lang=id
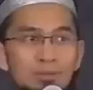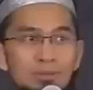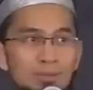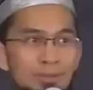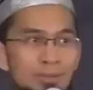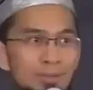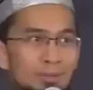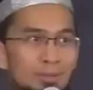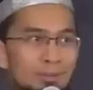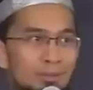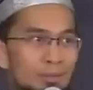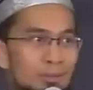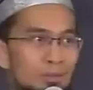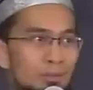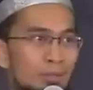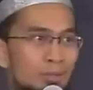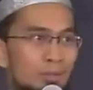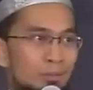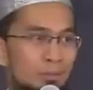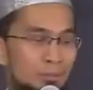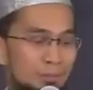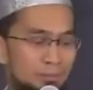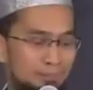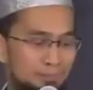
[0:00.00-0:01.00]
masih ingat
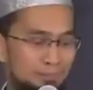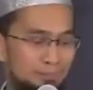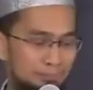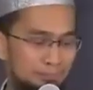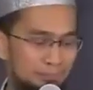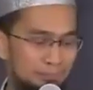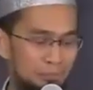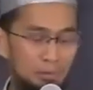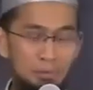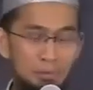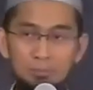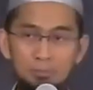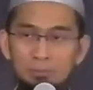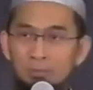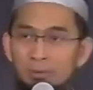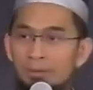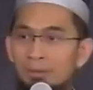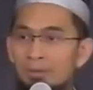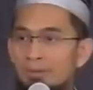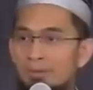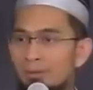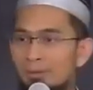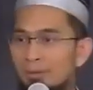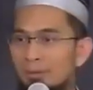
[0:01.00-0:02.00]
insya Allah.
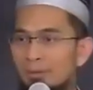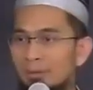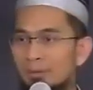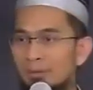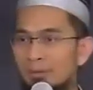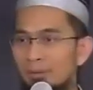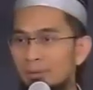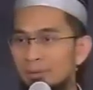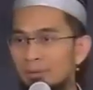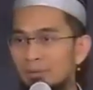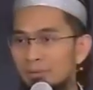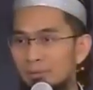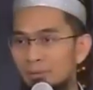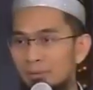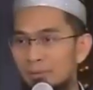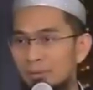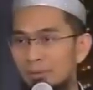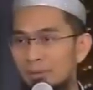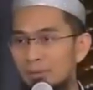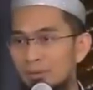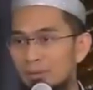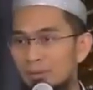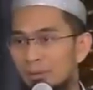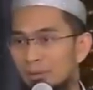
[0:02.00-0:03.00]
Mudah-mudahan saya gandeng ke
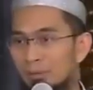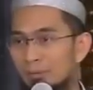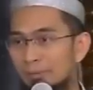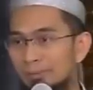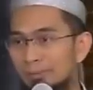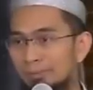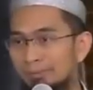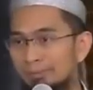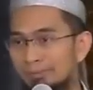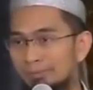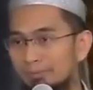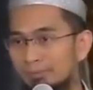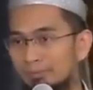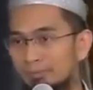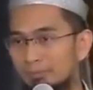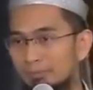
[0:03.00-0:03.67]
surga insya Allah.